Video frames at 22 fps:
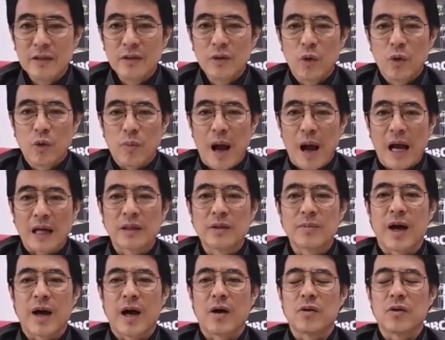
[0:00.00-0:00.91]
ลูกพรรคหรือ
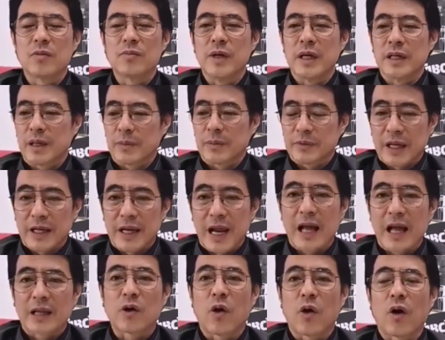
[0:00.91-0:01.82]
เปล่าเหมือนกับธ
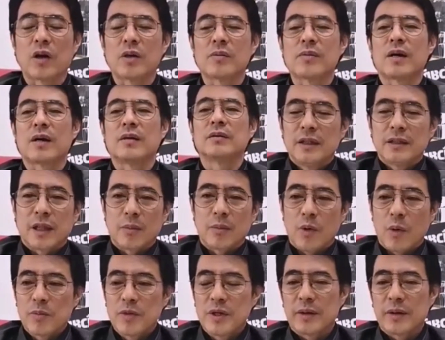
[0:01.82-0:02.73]
นาธรหรือเปล่าแต่ผ
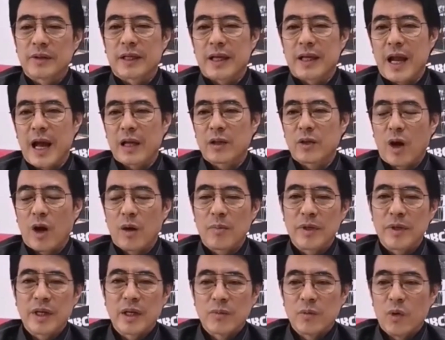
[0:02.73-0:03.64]
มเชื่อธนาธร
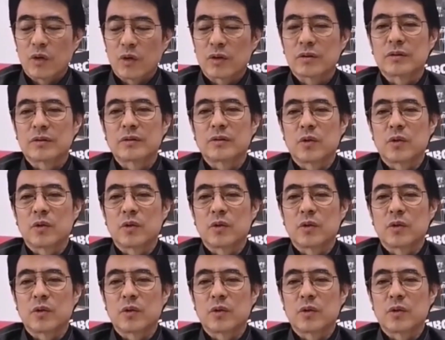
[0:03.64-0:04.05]
ปิยบุตร